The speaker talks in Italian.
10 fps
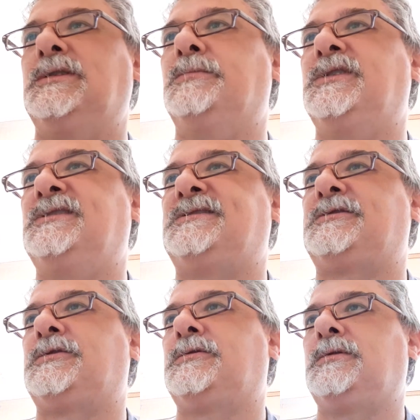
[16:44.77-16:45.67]
di
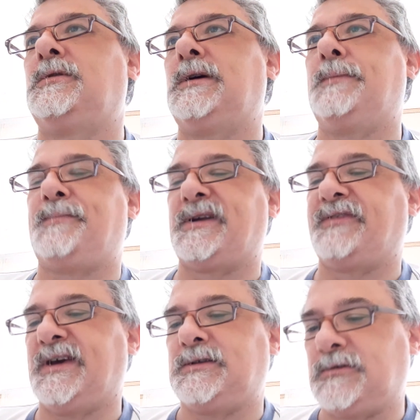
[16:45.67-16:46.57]
ministro e
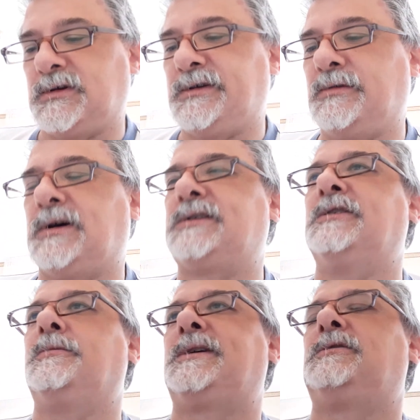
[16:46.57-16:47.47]
prefetto che
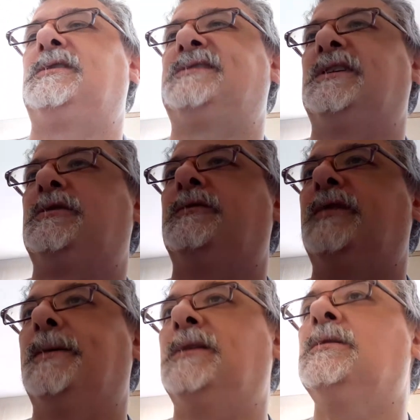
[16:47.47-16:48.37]
riguardano Prato la Serra
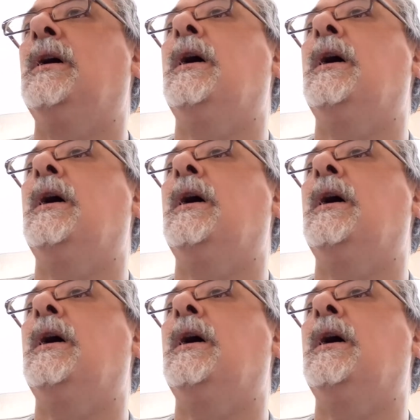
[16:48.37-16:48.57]
ovviamente,